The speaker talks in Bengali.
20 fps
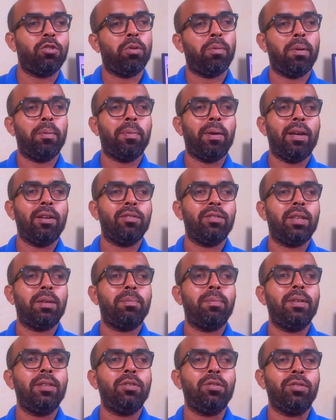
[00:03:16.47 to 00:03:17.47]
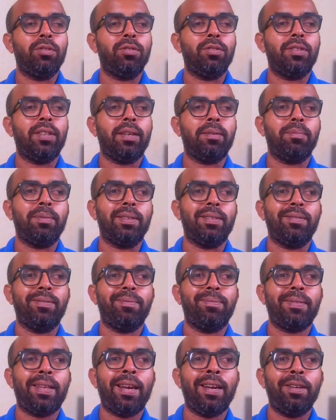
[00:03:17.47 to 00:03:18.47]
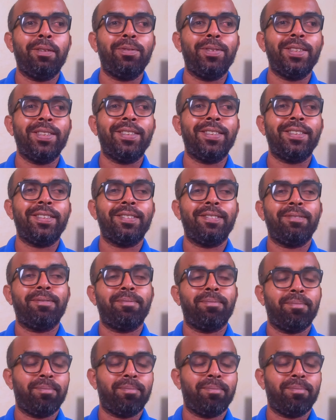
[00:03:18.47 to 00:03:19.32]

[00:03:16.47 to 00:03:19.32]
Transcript: সবাই ভালো থাকবেন সুস্থ থাকবেন আল্লাহ হাফেজ